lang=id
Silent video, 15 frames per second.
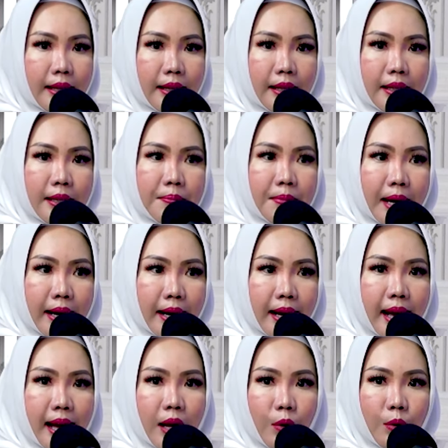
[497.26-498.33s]
di mana
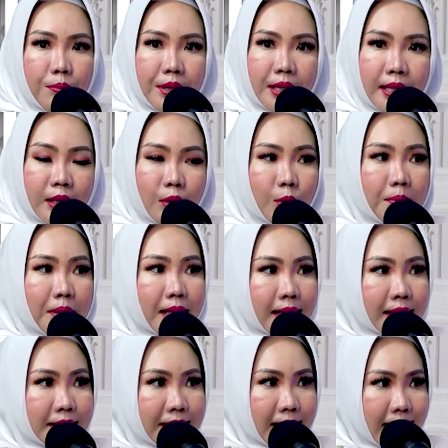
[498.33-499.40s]
alumni itu
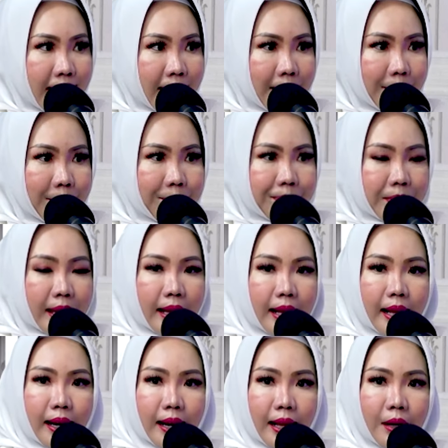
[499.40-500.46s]
bekerja
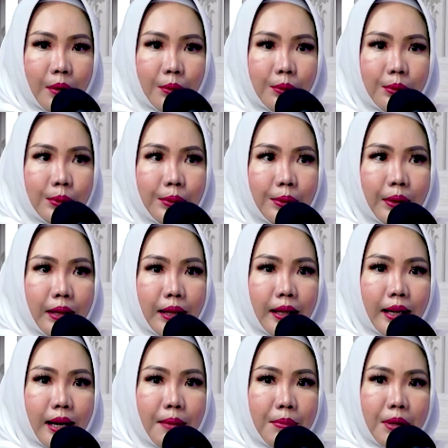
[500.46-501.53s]
lalu
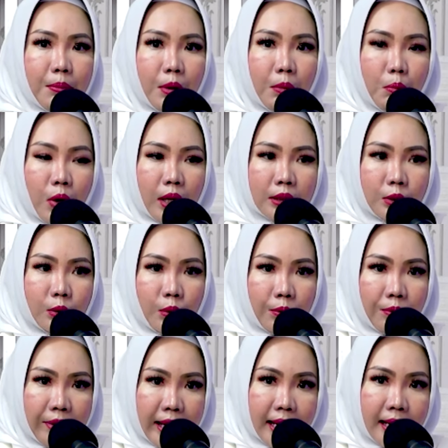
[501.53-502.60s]
kami membuat
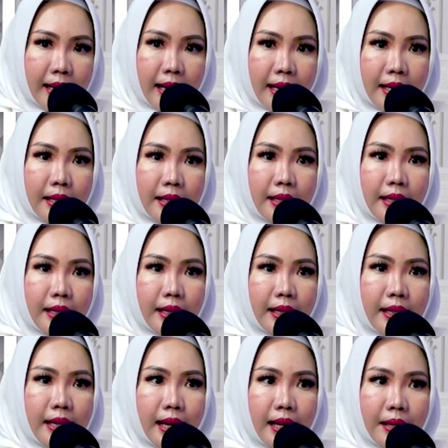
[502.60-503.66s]
survei dan
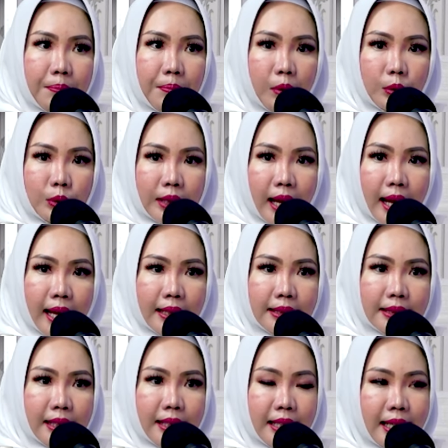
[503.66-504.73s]
dari perusahaan
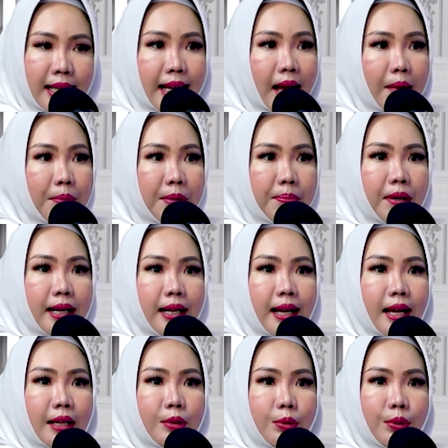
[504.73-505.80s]
sendiri kami
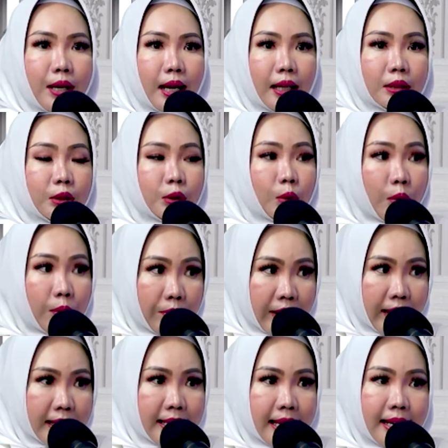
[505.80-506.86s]
berikan juga
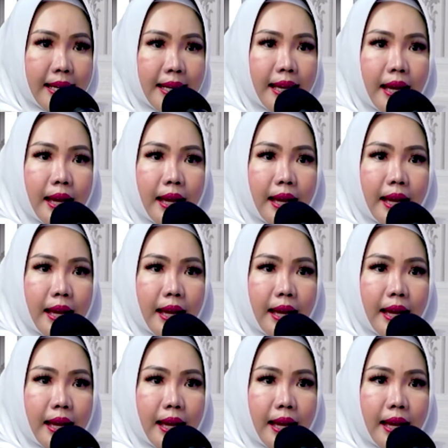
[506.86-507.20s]
survei jadi